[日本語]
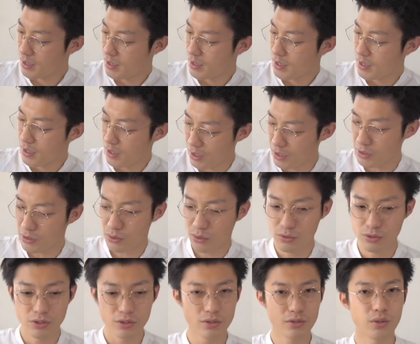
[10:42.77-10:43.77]
はい
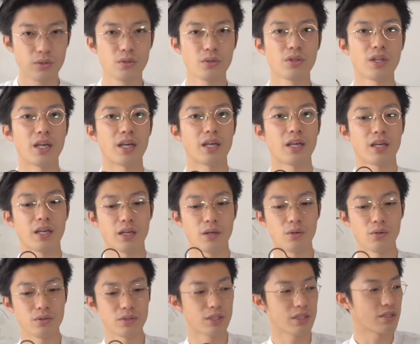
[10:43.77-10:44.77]
ということで、えー、
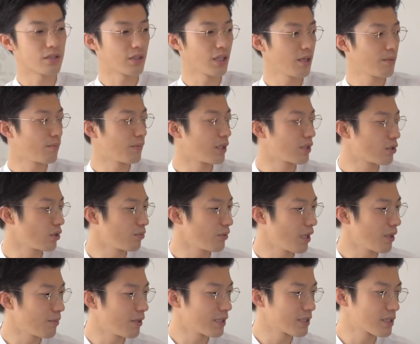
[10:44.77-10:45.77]
本日ねまと
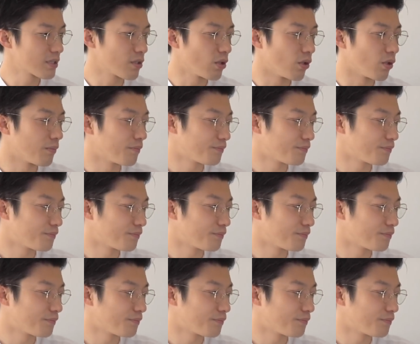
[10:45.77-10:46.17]
めますと